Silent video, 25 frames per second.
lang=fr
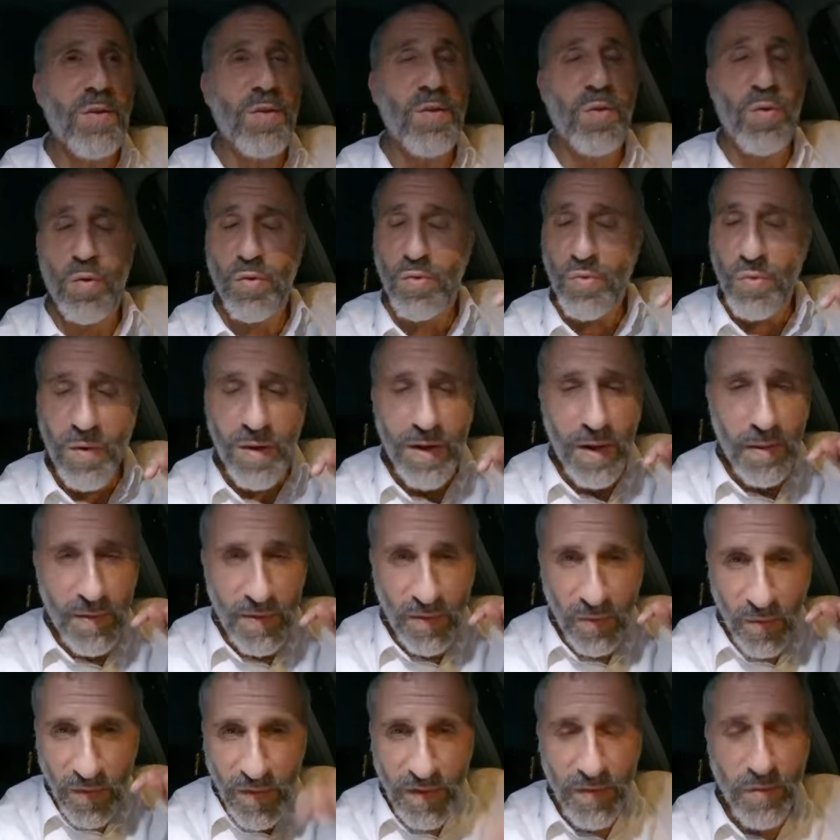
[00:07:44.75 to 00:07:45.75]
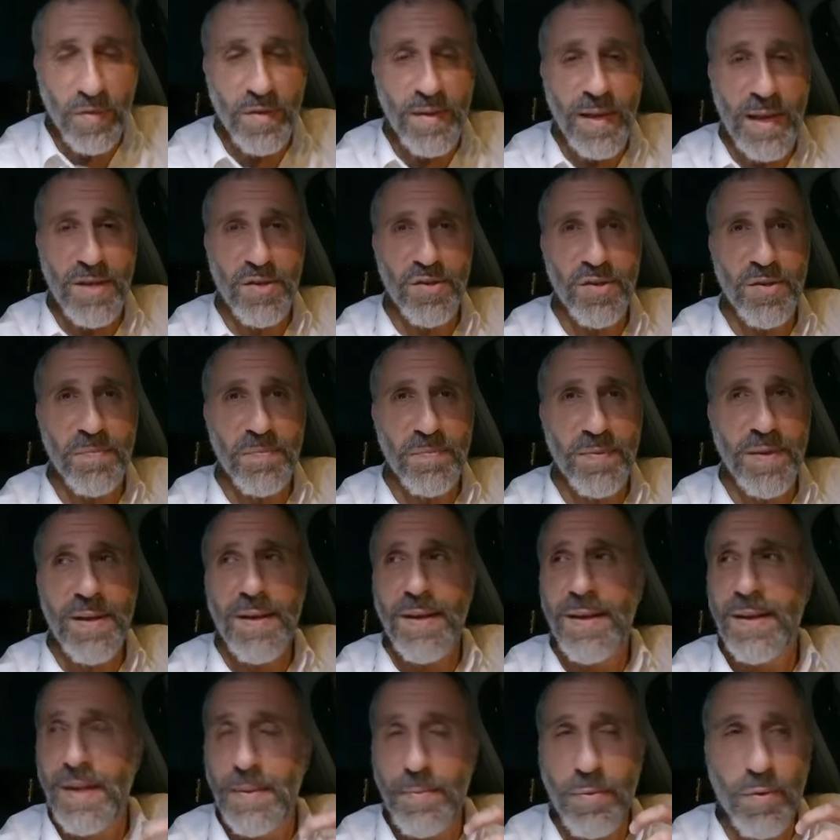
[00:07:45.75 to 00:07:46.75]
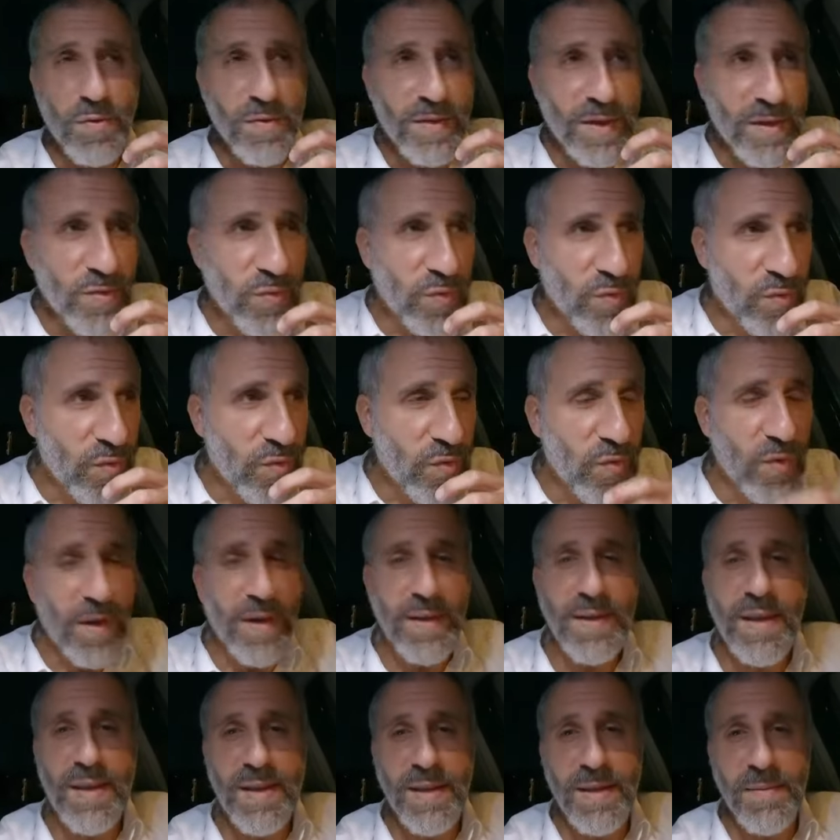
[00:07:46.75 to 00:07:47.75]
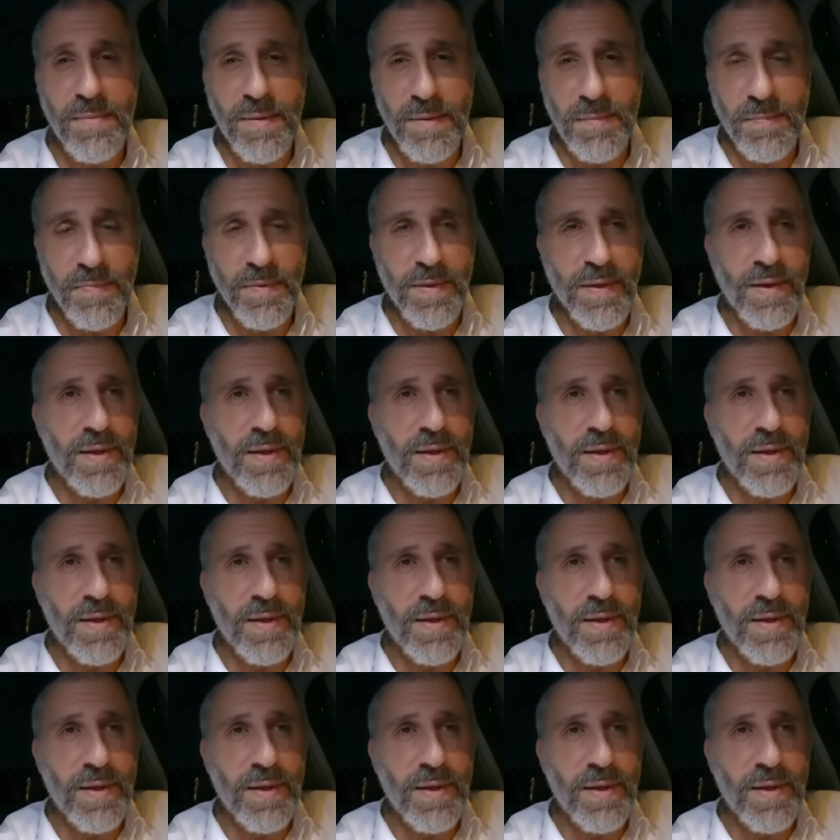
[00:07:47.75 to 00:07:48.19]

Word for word: le retour à la maison des otages, la protection de nos Chayalim.